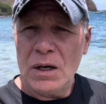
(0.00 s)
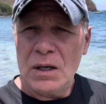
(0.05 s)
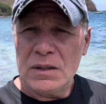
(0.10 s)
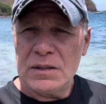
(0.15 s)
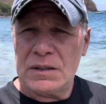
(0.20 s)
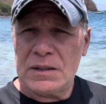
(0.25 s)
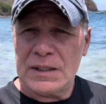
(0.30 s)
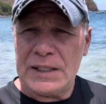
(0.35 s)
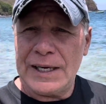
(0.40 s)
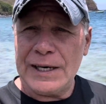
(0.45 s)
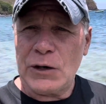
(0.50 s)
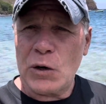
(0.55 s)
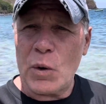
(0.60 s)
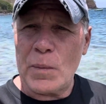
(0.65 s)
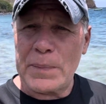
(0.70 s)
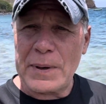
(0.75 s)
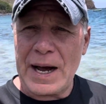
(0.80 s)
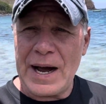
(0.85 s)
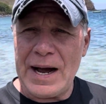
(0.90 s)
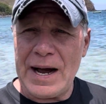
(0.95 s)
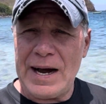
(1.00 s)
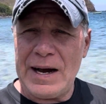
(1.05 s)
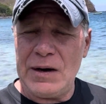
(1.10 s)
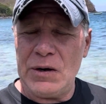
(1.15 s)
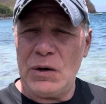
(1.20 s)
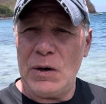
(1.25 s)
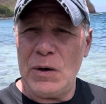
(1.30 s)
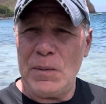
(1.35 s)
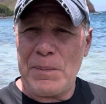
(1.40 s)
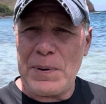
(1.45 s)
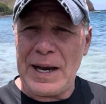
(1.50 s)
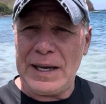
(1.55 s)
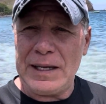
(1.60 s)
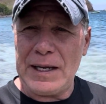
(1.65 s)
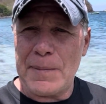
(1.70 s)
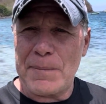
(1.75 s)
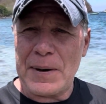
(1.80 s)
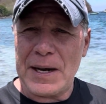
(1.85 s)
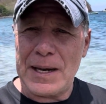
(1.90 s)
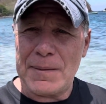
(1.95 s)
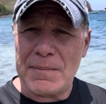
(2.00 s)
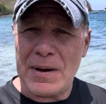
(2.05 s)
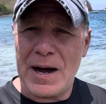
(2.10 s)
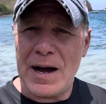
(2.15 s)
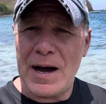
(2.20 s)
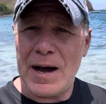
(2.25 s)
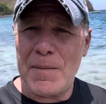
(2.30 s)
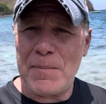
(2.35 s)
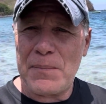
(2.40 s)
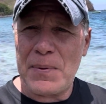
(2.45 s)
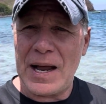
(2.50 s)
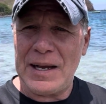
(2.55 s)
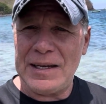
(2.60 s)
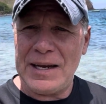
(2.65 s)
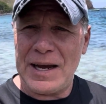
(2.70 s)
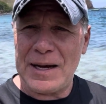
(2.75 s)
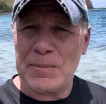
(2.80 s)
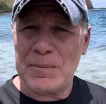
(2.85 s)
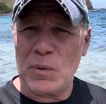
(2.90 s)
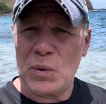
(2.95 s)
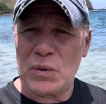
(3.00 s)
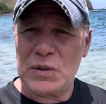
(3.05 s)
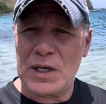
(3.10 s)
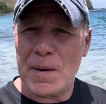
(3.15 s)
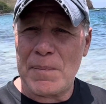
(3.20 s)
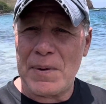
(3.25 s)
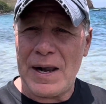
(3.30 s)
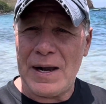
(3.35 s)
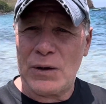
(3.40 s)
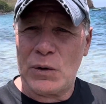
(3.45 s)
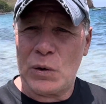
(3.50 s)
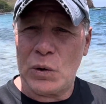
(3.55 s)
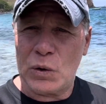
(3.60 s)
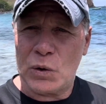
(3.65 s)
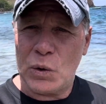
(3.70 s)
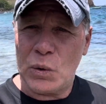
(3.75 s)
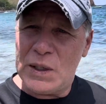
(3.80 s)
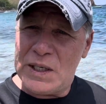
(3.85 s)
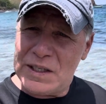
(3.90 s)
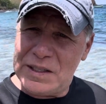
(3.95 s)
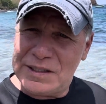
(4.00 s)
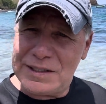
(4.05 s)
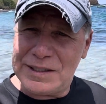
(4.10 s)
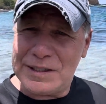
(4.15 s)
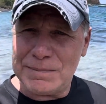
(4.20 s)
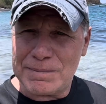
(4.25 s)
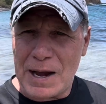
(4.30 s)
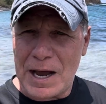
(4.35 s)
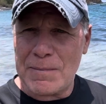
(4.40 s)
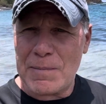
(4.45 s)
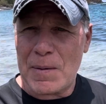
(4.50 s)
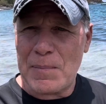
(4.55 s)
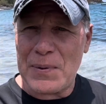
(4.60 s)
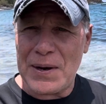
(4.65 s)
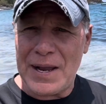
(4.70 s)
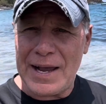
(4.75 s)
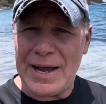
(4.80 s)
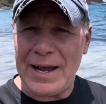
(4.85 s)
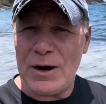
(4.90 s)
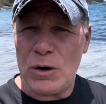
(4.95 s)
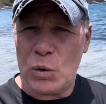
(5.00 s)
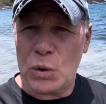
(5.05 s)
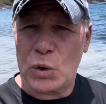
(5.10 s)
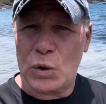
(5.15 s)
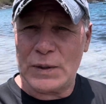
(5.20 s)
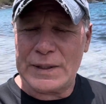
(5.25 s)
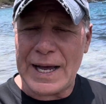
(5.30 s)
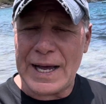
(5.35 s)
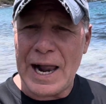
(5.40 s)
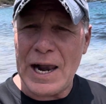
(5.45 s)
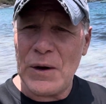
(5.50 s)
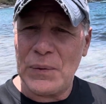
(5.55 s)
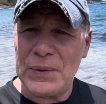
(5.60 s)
ce qui comprend Playa Panama, Playa Hermosa, Playa Coco, et ici même à Playa Ocotal.